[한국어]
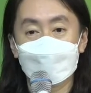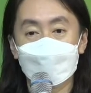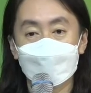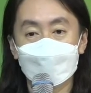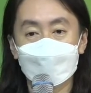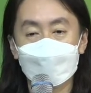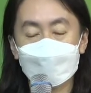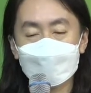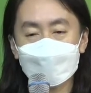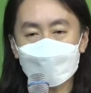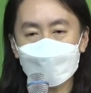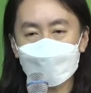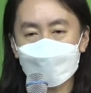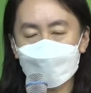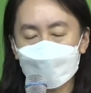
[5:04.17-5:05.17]
그래서
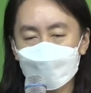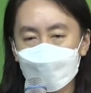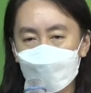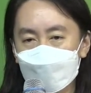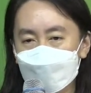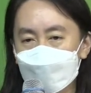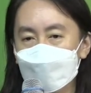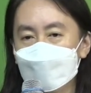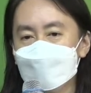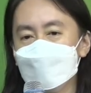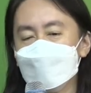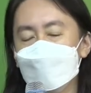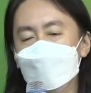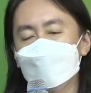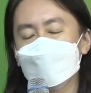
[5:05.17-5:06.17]
예수님이 우리와 함께
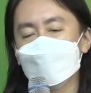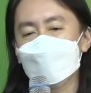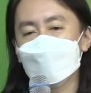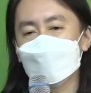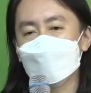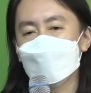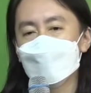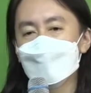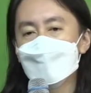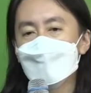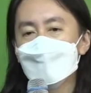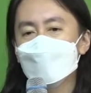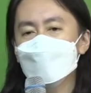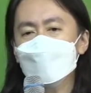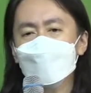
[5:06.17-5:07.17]
계시지 않으니
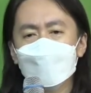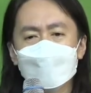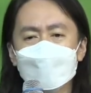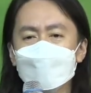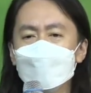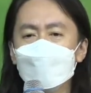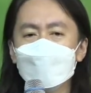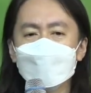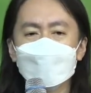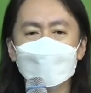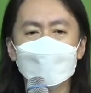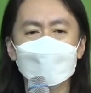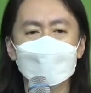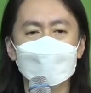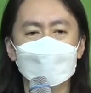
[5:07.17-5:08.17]
우리가 어떻게
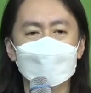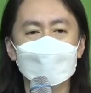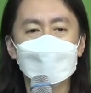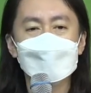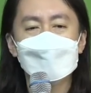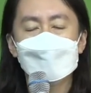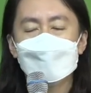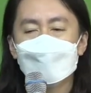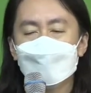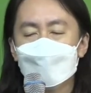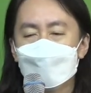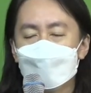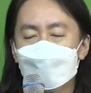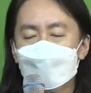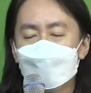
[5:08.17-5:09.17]
하면
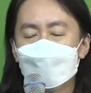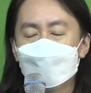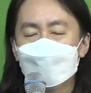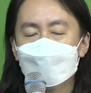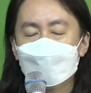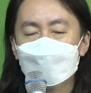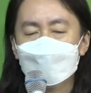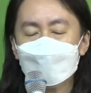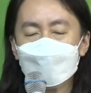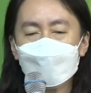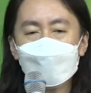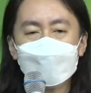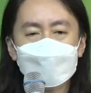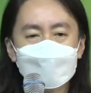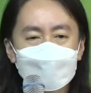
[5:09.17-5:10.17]

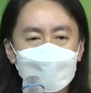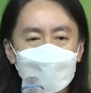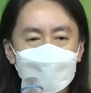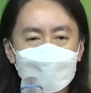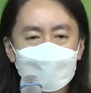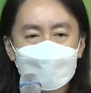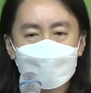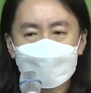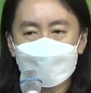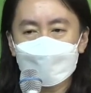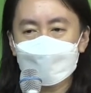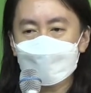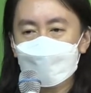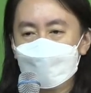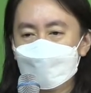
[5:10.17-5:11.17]
수고하고 무거운 짐진
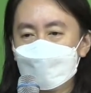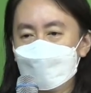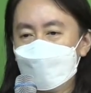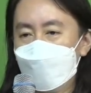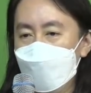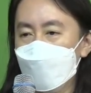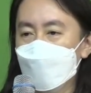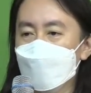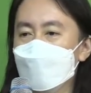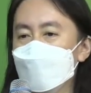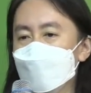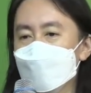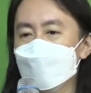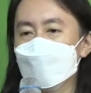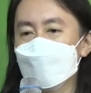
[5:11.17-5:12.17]
자들아 다 오라고
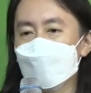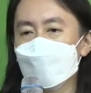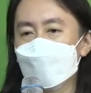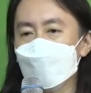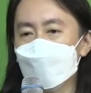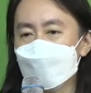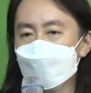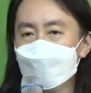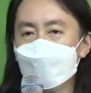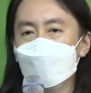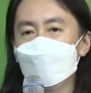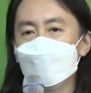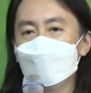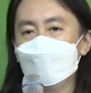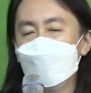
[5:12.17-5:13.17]
했는데 어떻게
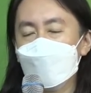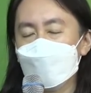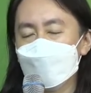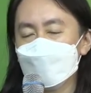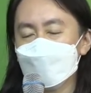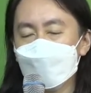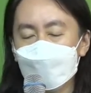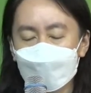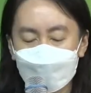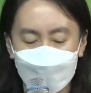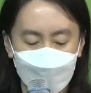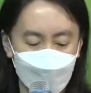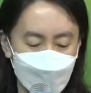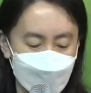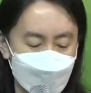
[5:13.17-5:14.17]
하면 다 수고하고
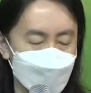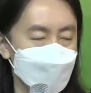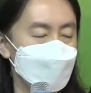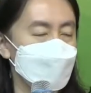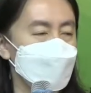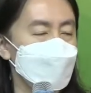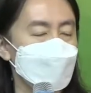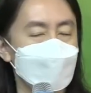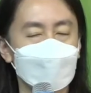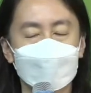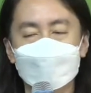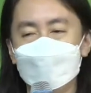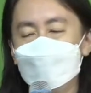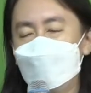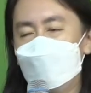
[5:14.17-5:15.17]
무거운 짐진
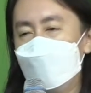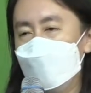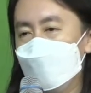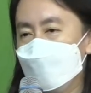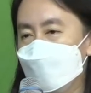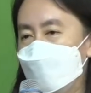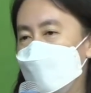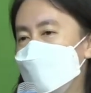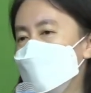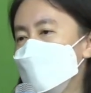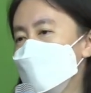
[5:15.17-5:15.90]
것을 다 맡길 수